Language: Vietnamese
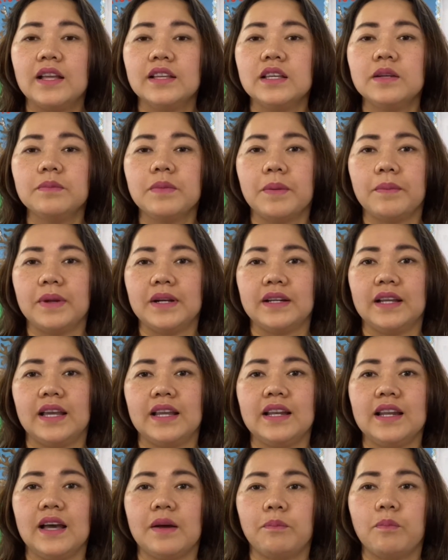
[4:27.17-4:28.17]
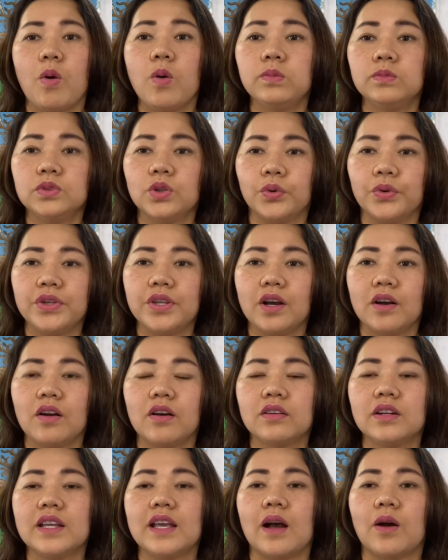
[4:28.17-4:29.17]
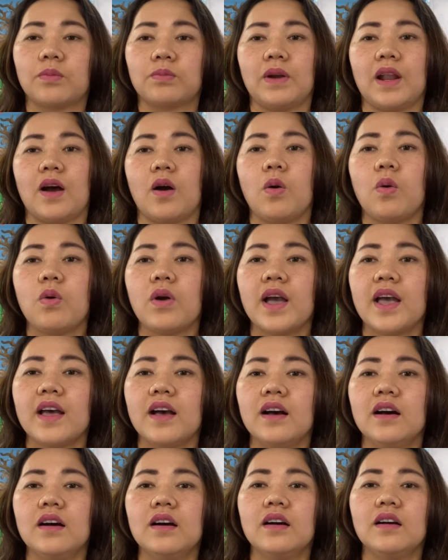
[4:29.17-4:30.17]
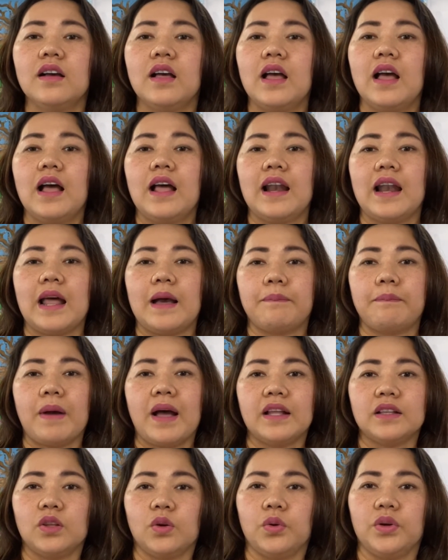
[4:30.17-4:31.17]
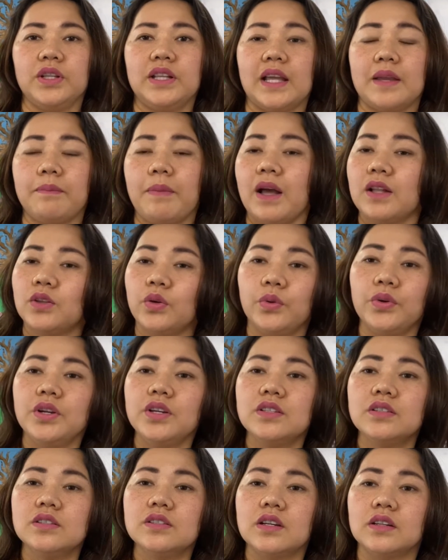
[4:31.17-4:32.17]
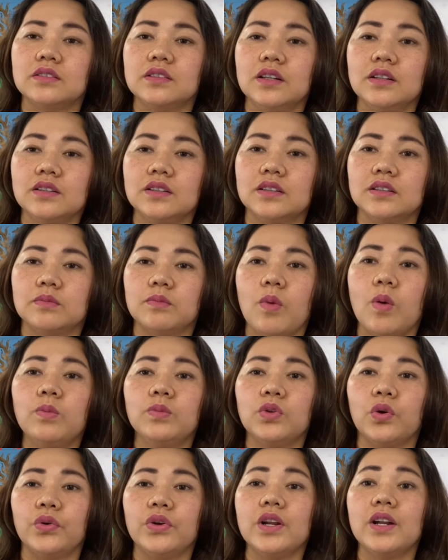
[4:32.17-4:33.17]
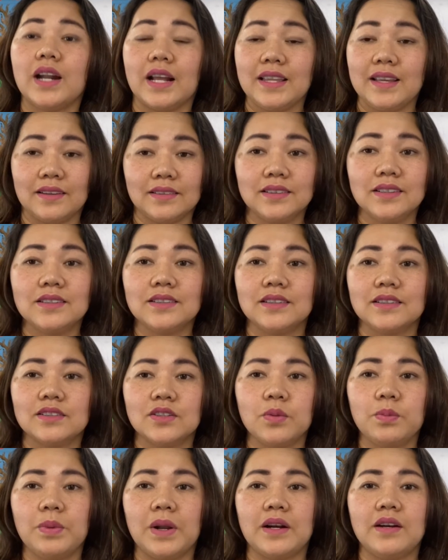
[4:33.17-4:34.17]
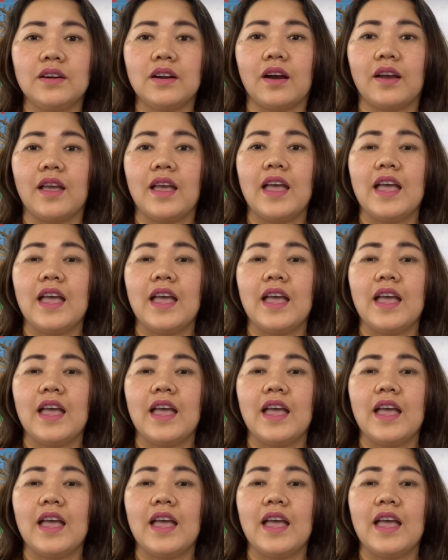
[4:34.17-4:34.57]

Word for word: Nhưng mà mình nghĩ là 4 tuổi cho con đi học là ok hơn là 3 tuổi. Tại 3 tuổi nó chưa nhận thức được, 4 tuổi nó đã nhận thức được chút đỉnh rồi.